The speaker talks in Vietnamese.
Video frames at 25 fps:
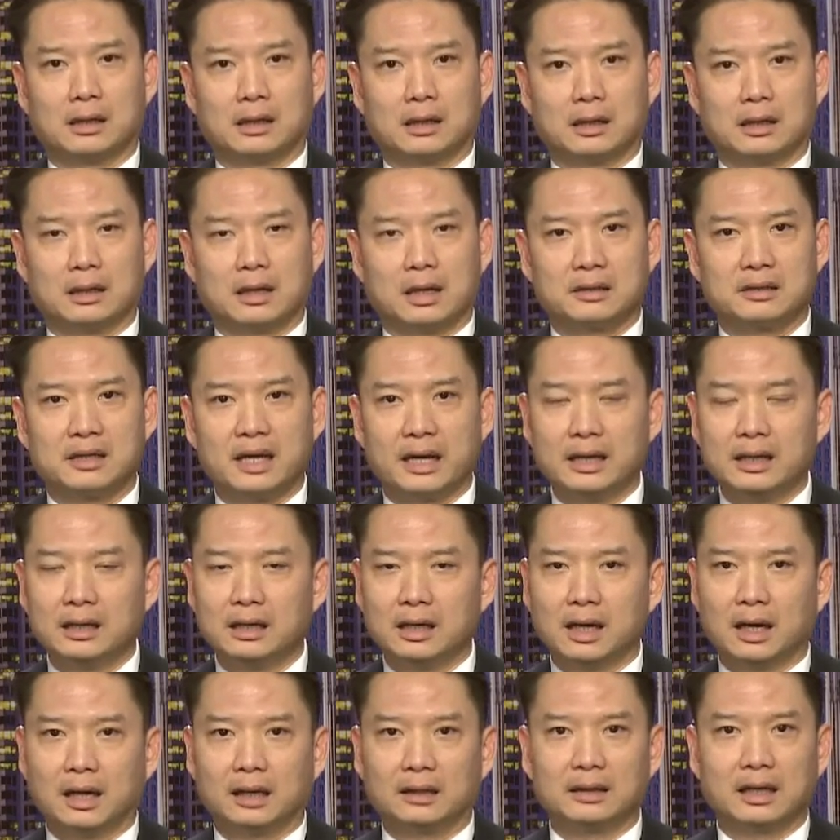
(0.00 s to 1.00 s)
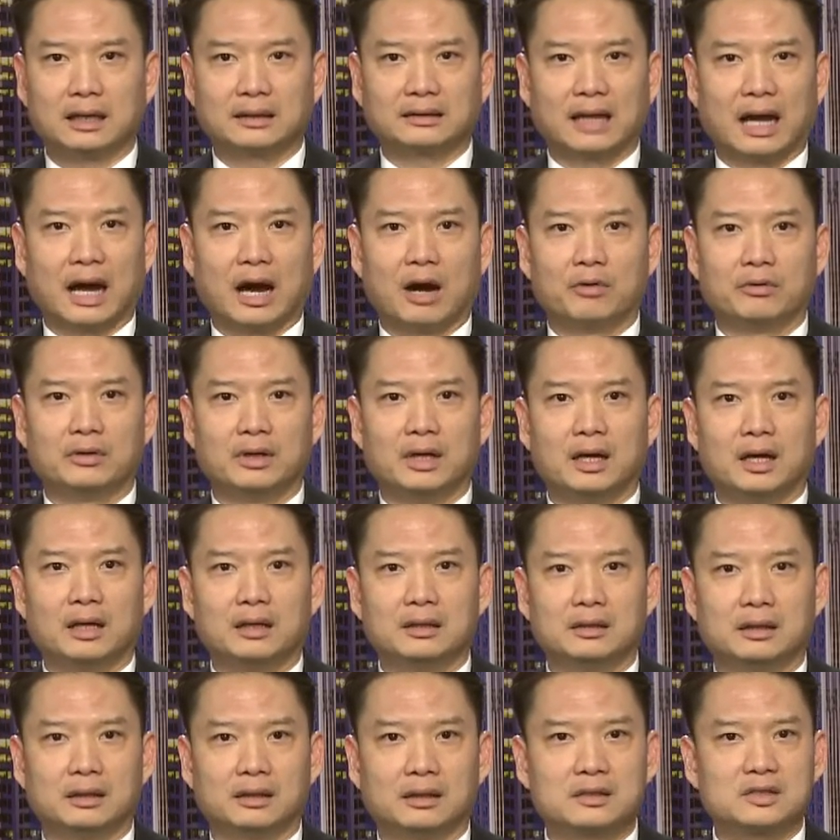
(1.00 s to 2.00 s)
à, dấy lên đã tạo
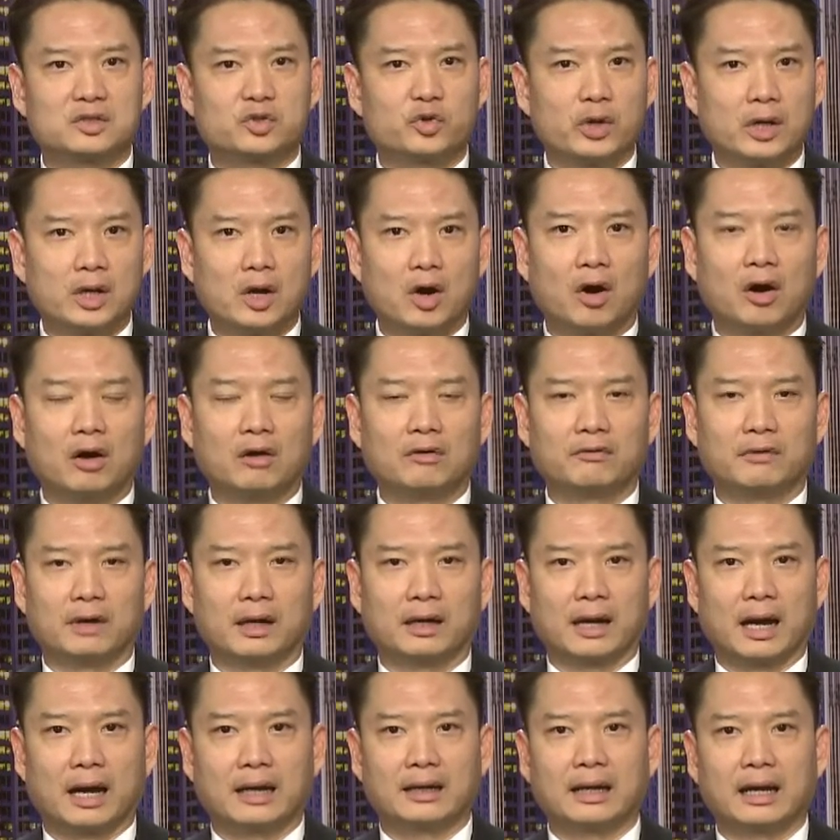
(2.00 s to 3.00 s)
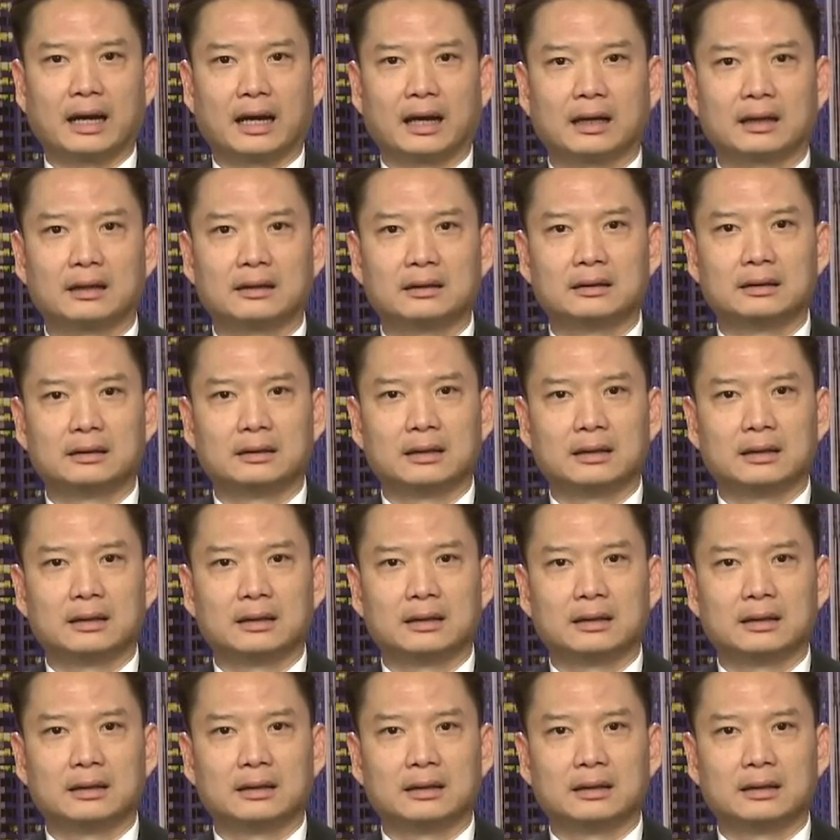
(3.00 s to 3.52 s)
nên những cái suy đoán về khả năng